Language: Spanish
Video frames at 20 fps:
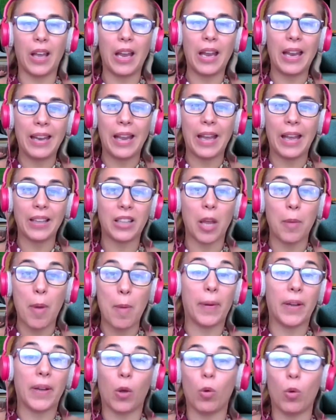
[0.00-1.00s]
e, en este
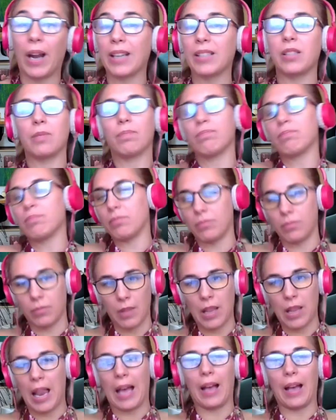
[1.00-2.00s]
mes particular
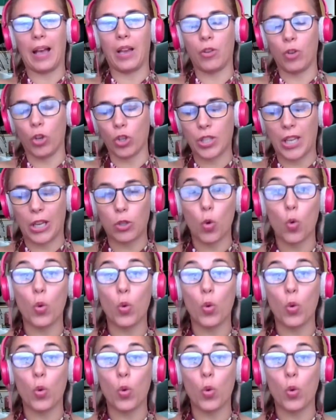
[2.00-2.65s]
la, nos